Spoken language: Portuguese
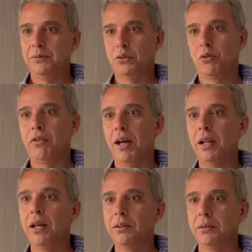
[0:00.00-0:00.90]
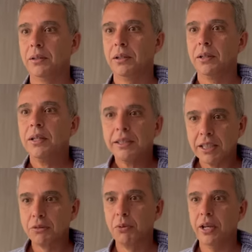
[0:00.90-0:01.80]
Tô falando.
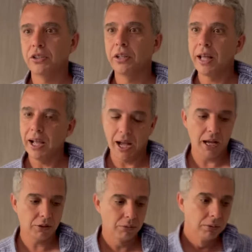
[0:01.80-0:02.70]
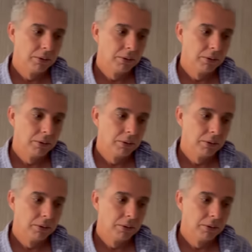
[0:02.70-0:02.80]
Essas mulheres só dá gasto.